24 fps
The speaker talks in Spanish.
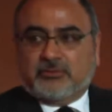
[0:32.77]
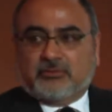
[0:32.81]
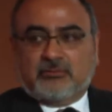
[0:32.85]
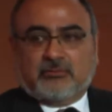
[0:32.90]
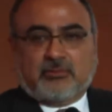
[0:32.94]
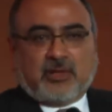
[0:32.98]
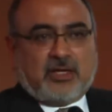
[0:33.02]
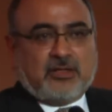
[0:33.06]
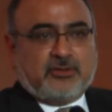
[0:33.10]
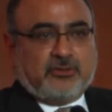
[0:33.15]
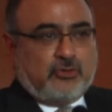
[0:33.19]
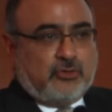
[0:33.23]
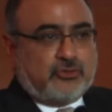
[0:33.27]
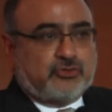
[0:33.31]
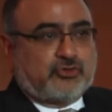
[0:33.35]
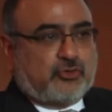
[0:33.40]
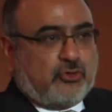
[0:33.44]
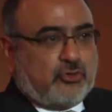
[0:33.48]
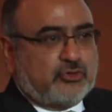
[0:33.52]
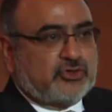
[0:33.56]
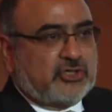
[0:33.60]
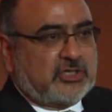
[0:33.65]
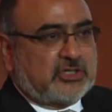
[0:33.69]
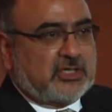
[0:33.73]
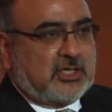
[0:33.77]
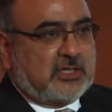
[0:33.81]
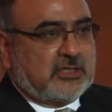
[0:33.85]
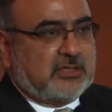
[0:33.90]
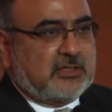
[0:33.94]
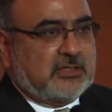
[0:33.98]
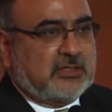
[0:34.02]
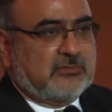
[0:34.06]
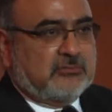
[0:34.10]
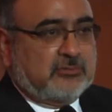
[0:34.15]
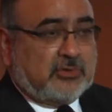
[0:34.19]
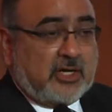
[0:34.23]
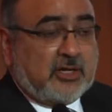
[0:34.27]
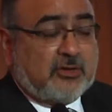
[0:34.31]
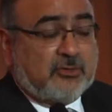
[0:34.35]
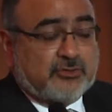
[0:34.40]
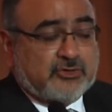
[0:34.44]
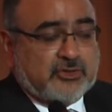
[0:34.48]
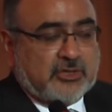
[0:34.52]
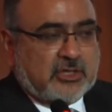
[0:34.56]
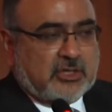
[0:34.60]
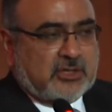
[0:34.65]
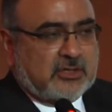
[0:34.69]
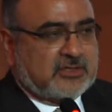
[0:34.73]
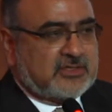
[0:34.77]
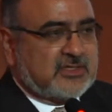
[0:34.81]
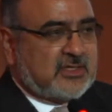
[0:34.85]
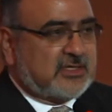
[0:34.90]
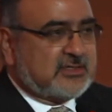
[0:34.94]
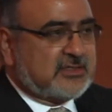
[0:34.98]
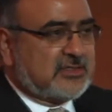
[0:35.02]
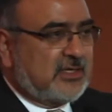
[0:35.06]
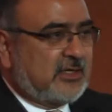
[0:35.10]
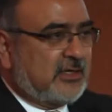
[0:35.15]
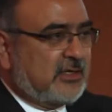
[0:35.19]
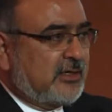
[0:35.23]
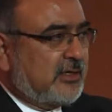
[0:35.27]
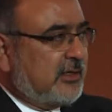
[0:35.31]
hay dos cosas que, tres cosas que quisiera hacer en,